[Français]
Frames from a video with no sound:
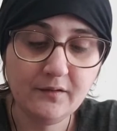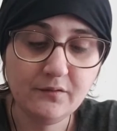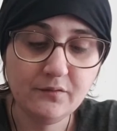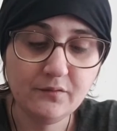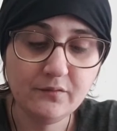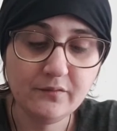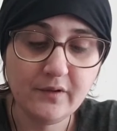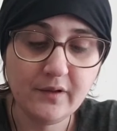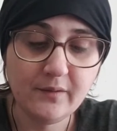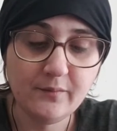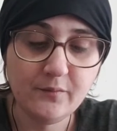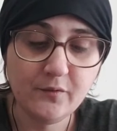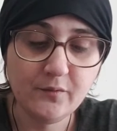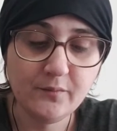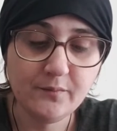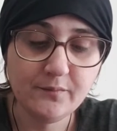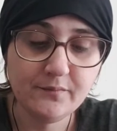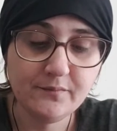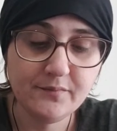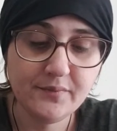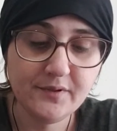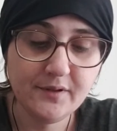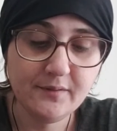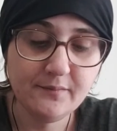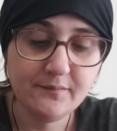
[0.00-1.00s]
Ils ont vraiment
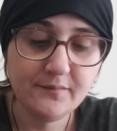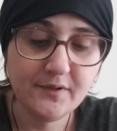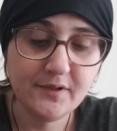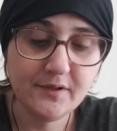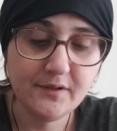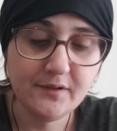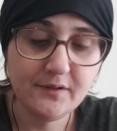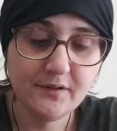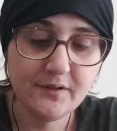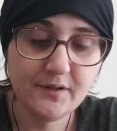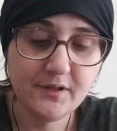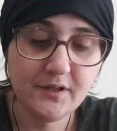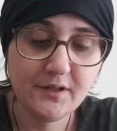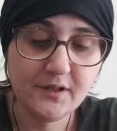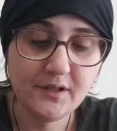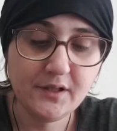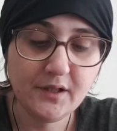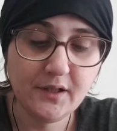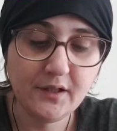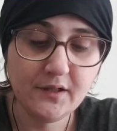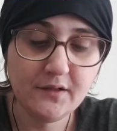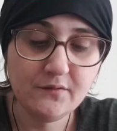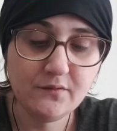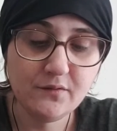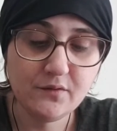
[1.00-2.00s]
bien, bien
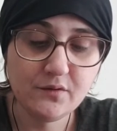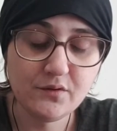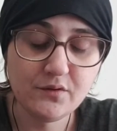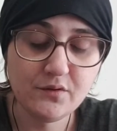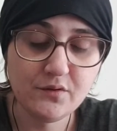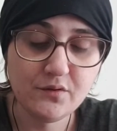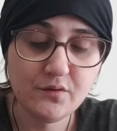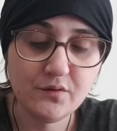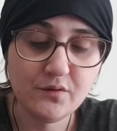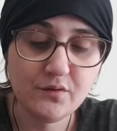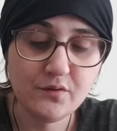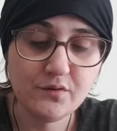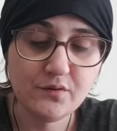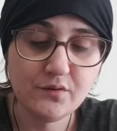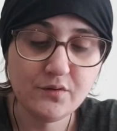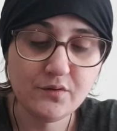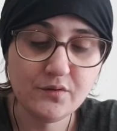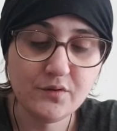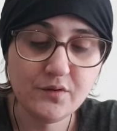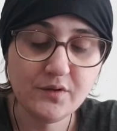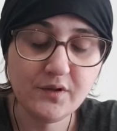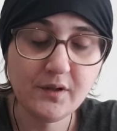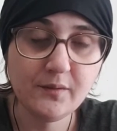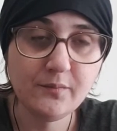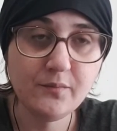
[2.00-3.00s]
déchiré sur sur
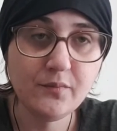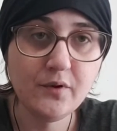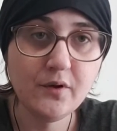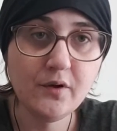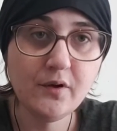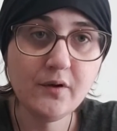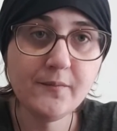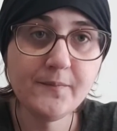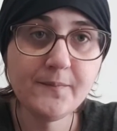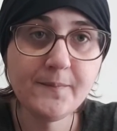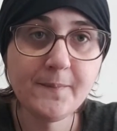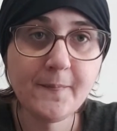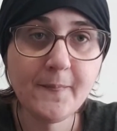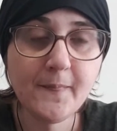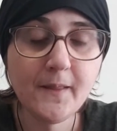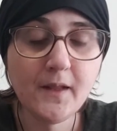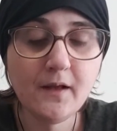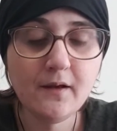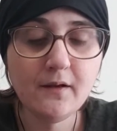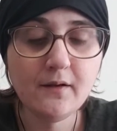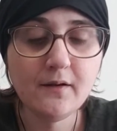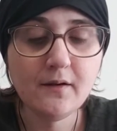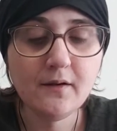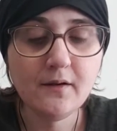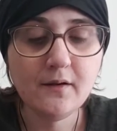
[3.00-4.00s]
ce dripper.
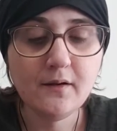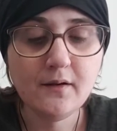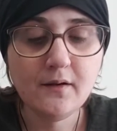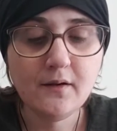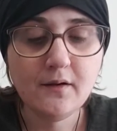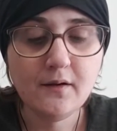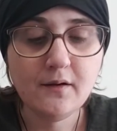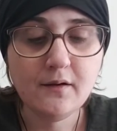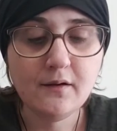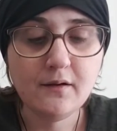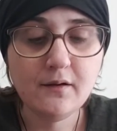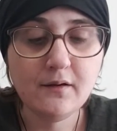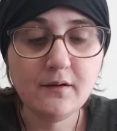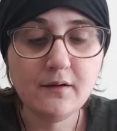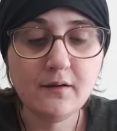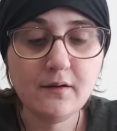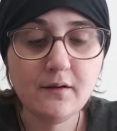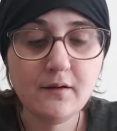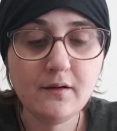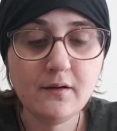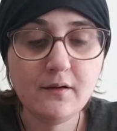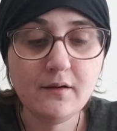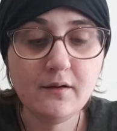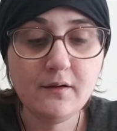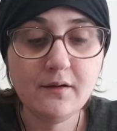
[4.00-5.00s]

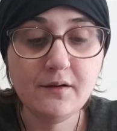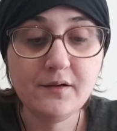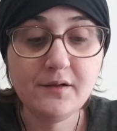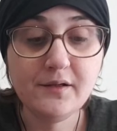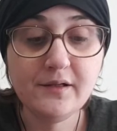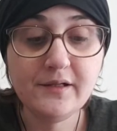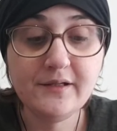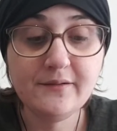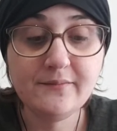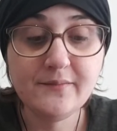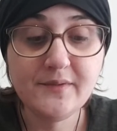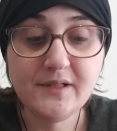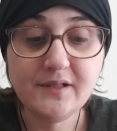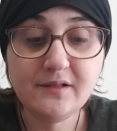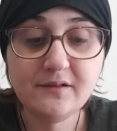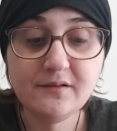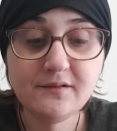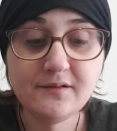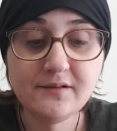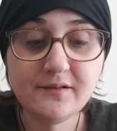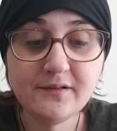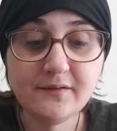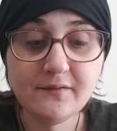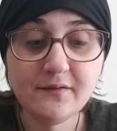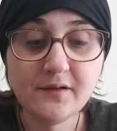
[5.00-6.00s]
Euh, limite,
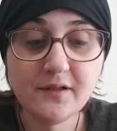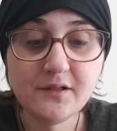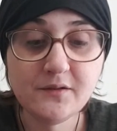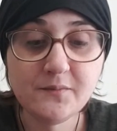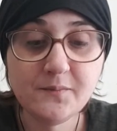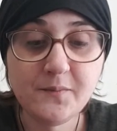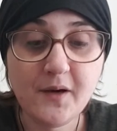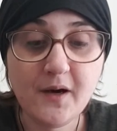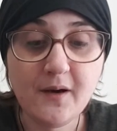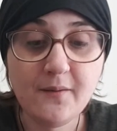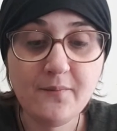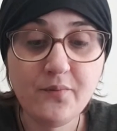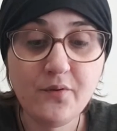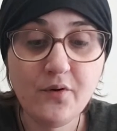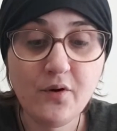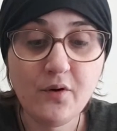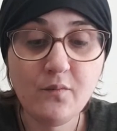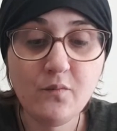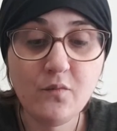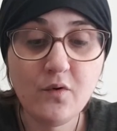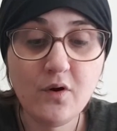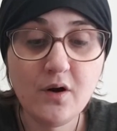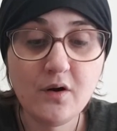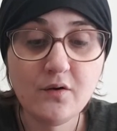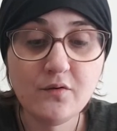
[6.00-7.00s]
c'est vrai que par rapport
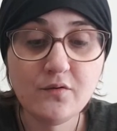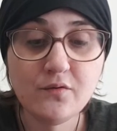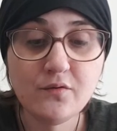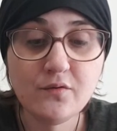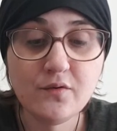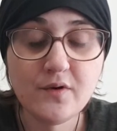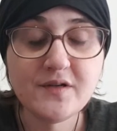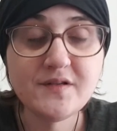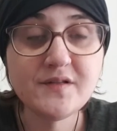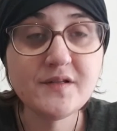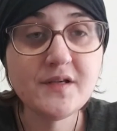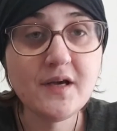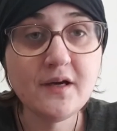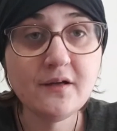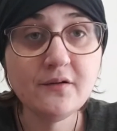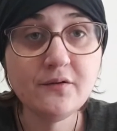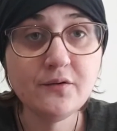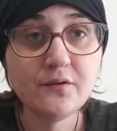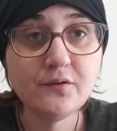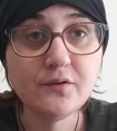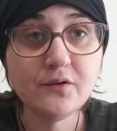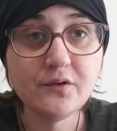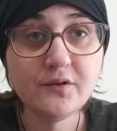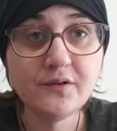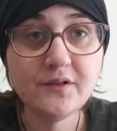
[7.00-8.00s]
moi au Asgard
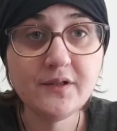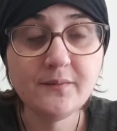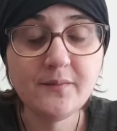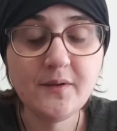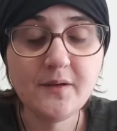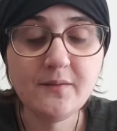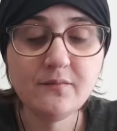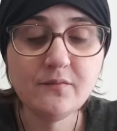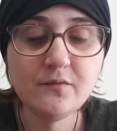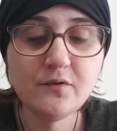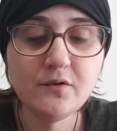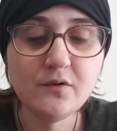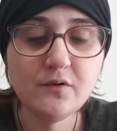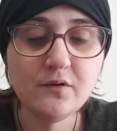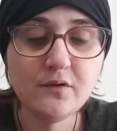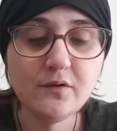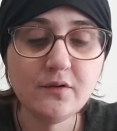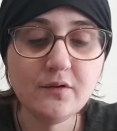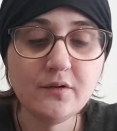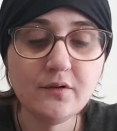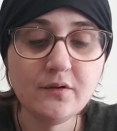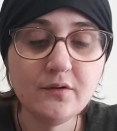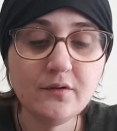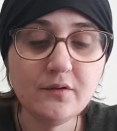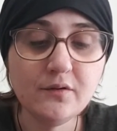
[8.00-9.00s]
30mm,
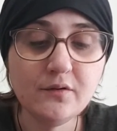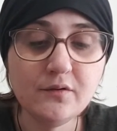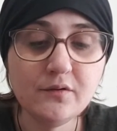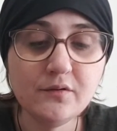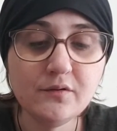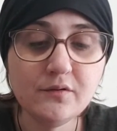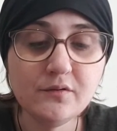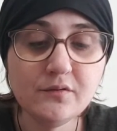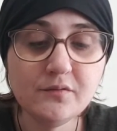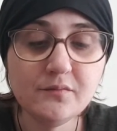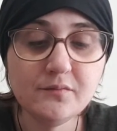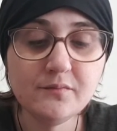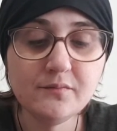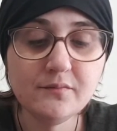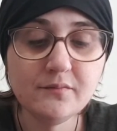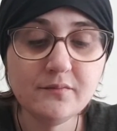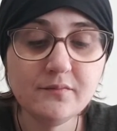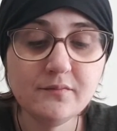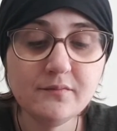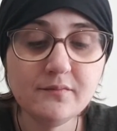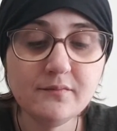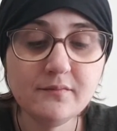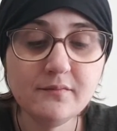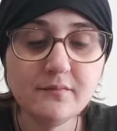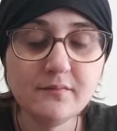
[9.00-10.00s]
euh,
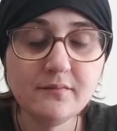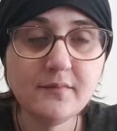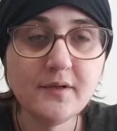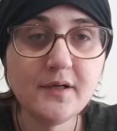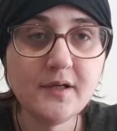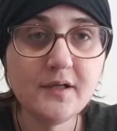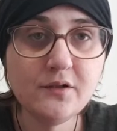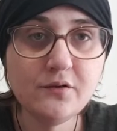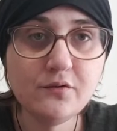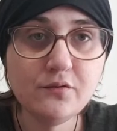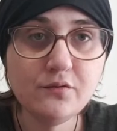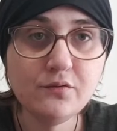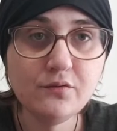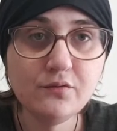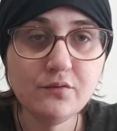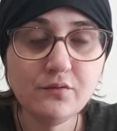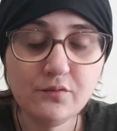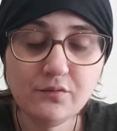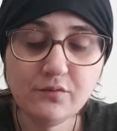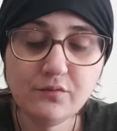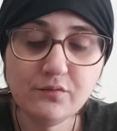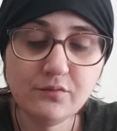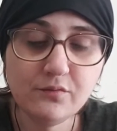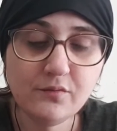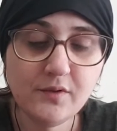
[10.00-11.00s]
bah
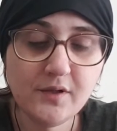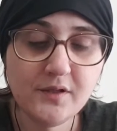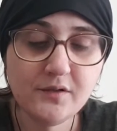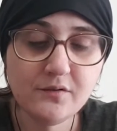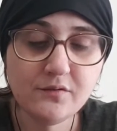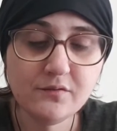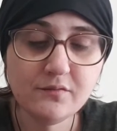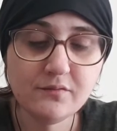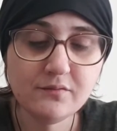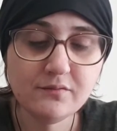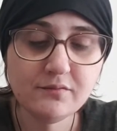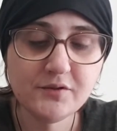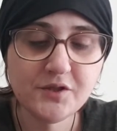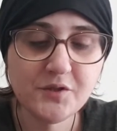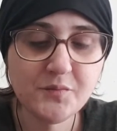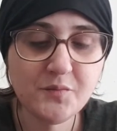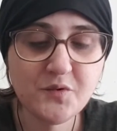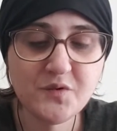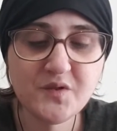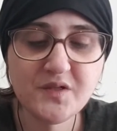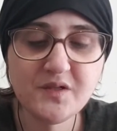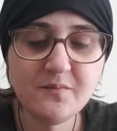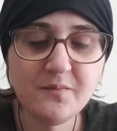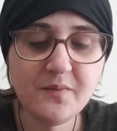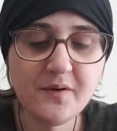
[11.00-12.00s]
je, ouais, je,
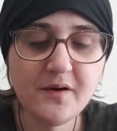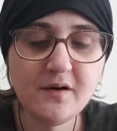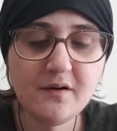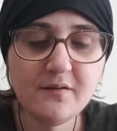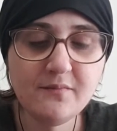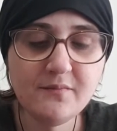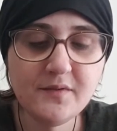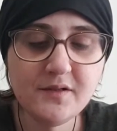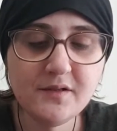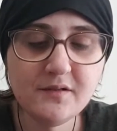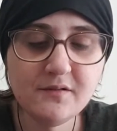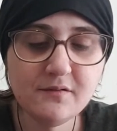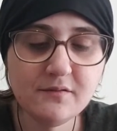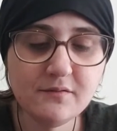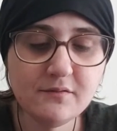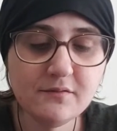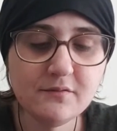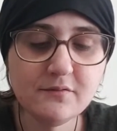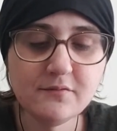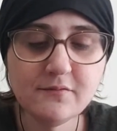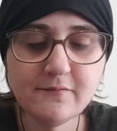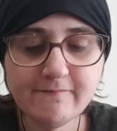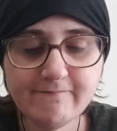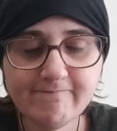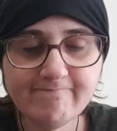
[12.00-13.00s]
pensais pas, mais
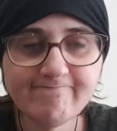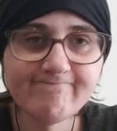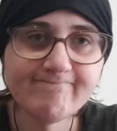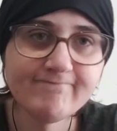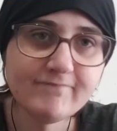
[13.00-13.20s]
euh,